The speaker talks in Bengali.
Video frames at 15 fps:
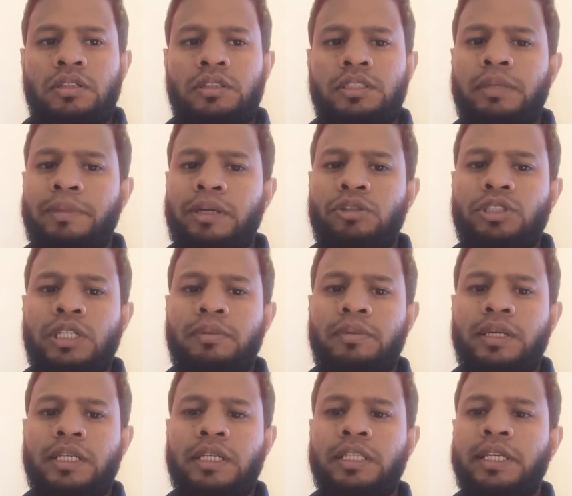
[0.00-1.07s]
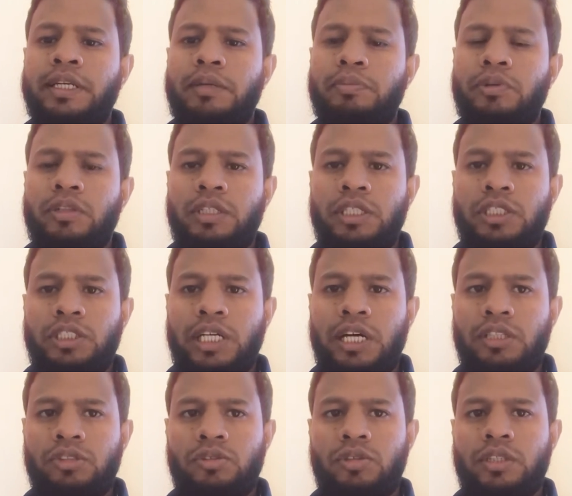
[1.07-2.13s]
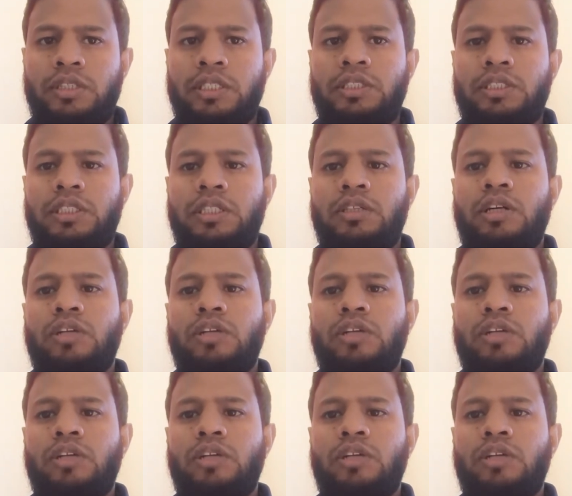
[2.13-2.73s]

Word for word: যে মানুষটা আমাকে দিনের পর দিন সাহায্য করে যাচ্ছে